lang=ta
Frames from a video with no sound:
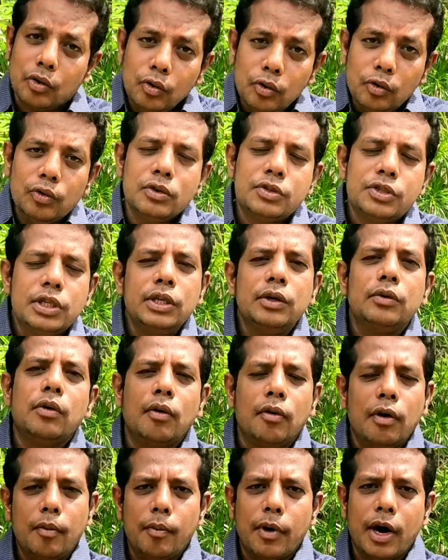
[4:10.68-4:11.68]
கூகுள்
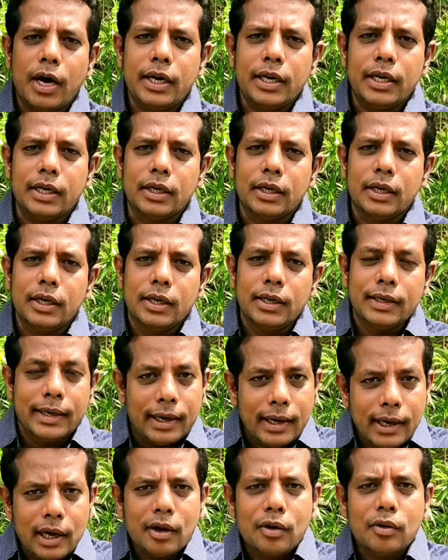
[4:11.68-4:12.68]
சிஓவா e மாறி
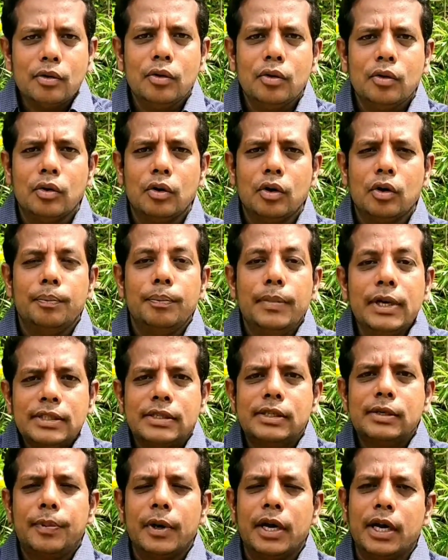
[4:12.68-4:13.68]
எல்லாருக்கும்
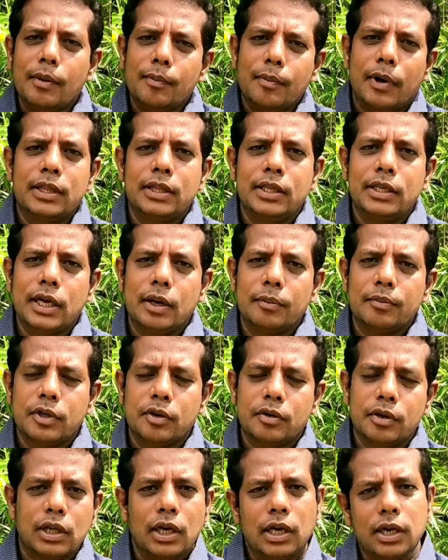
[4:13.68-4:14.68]
பெஸ்ட் பேரா மாத்தி
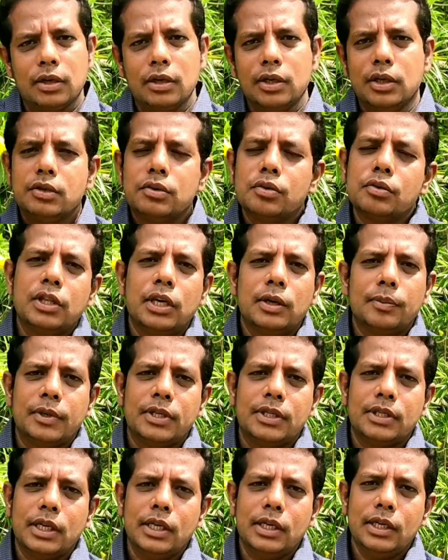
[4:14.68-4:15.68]
காமிச்சவர் தான் சுந்தர்
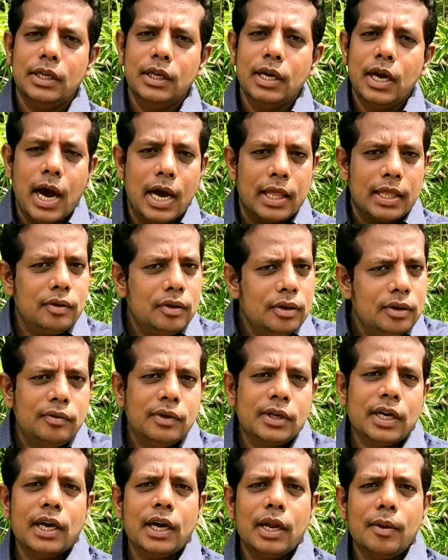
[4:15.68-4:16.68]
பிச்சை அதாவது
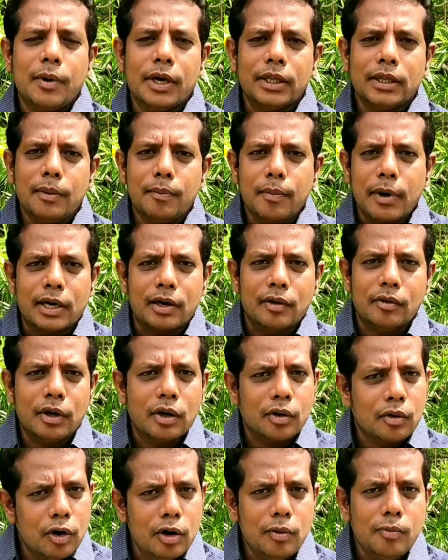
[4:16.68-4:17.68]
இவங்க எல்லாம் பார்த்தா
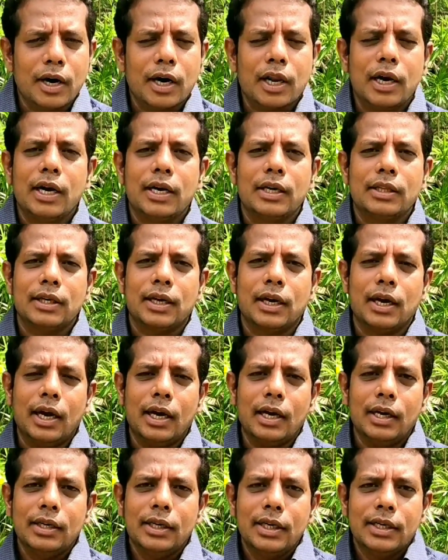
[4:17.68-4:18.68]
மற்றவங்கள ரோல் மாடலா
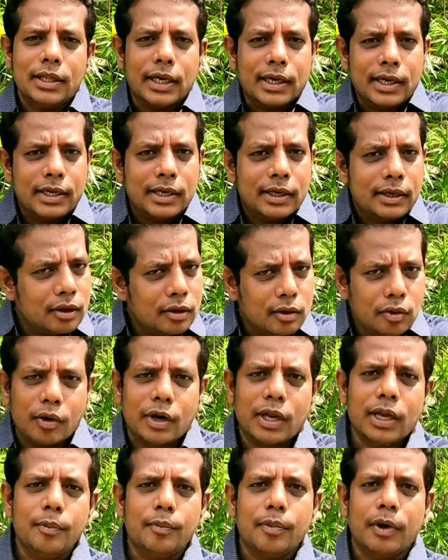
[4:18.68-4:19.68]
எடுத்துக்கல தங்கிட்ட இருக்கிற
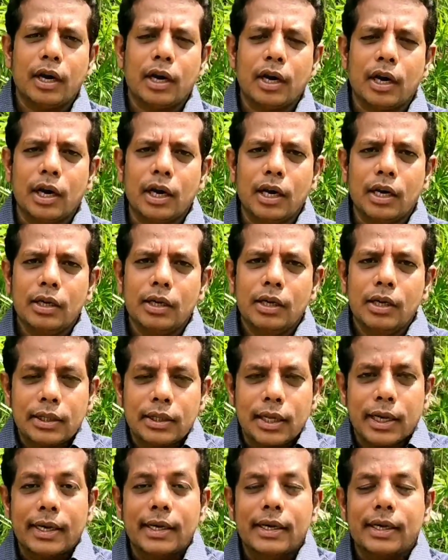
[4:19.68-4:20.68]
குறைய பார்க்கல
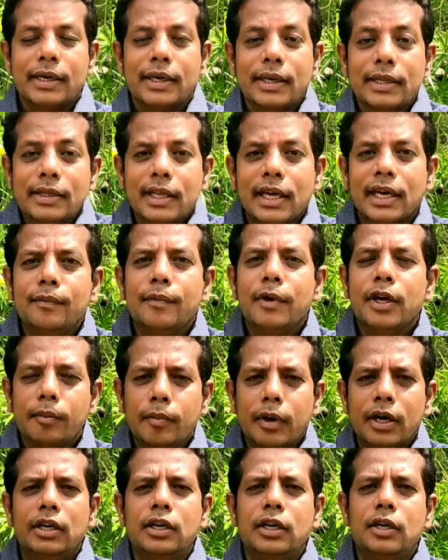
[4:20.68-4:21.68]
தங்கிட்ட இருக்கிற திறமையை
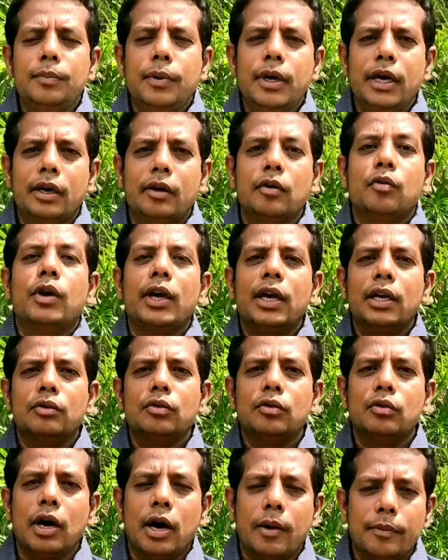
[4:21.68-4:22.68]
மட்டுமே
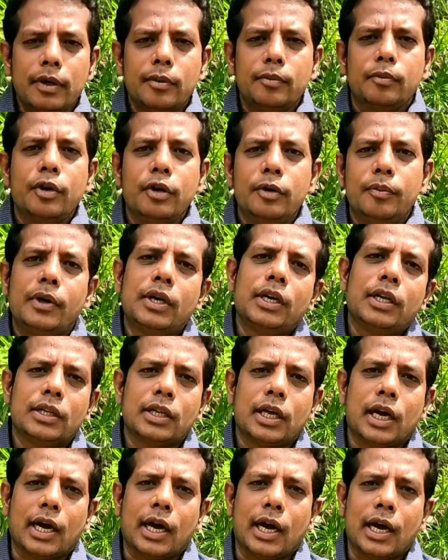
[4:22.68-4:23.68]
உயர்த்தணும் அப்படின்னு முடிவு
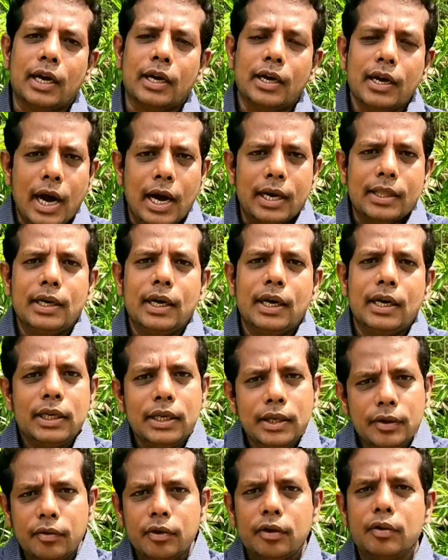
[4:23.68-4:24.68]
பண்ணியிருந்தாங்க
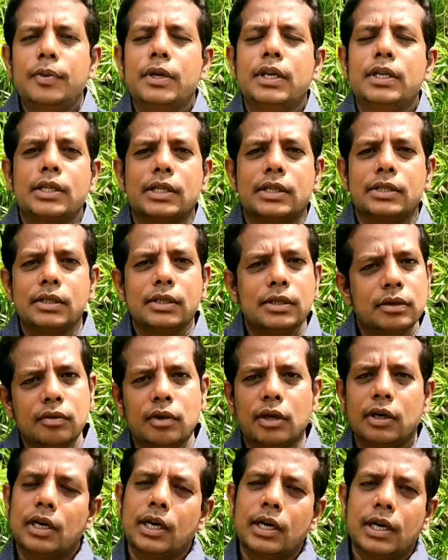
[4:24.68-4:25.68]
அதனாலதான் இவ்வளவு பெரிய சக்சஸ்
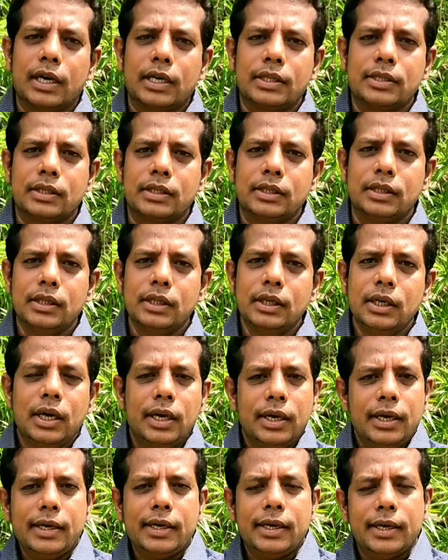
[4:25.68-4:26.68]
இவங்களுக்கு எல்லாம் கிடைச்சது
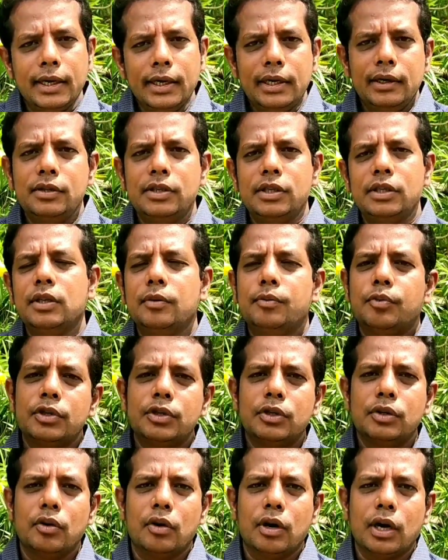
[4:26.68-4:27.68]
நீங்க ரெண்டு விஷயத்த
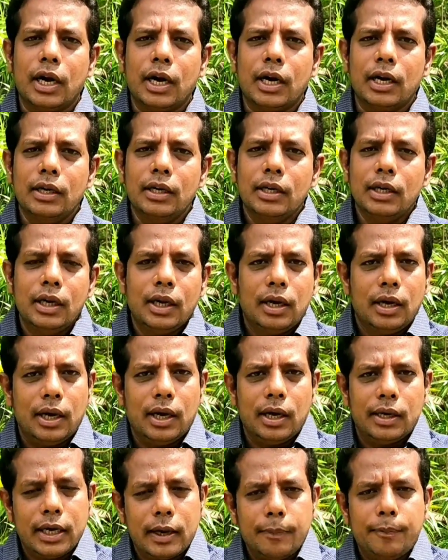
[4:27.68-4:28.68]
புரிஞ்சுக்கோங்க
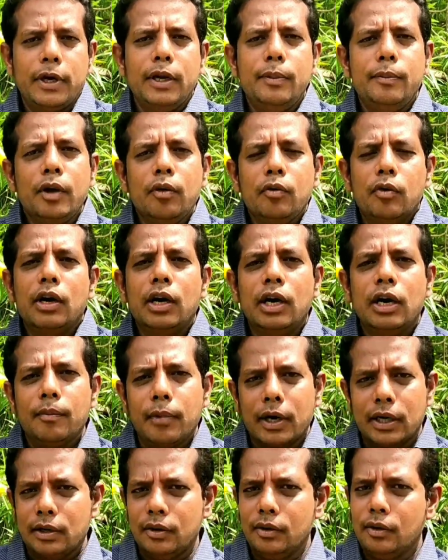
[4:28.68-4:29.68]
எப்பயுமே உங்களை
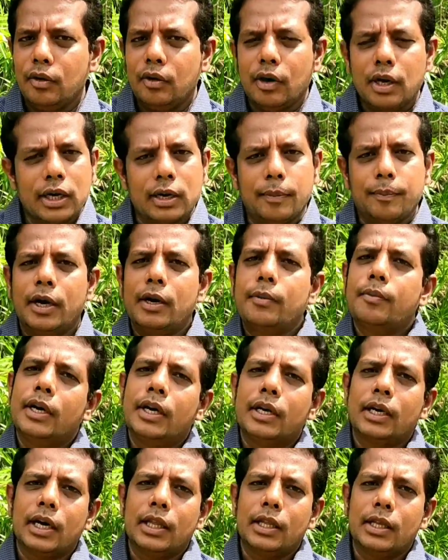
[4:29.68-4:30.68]
மற்றவங்களோட கம்பேர்
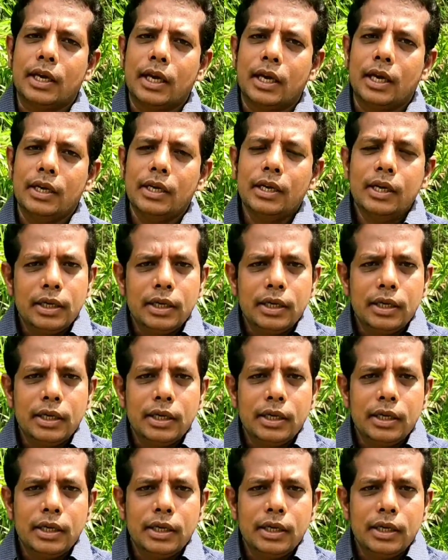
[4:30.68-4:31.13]
பண்ணிக்காதீங்க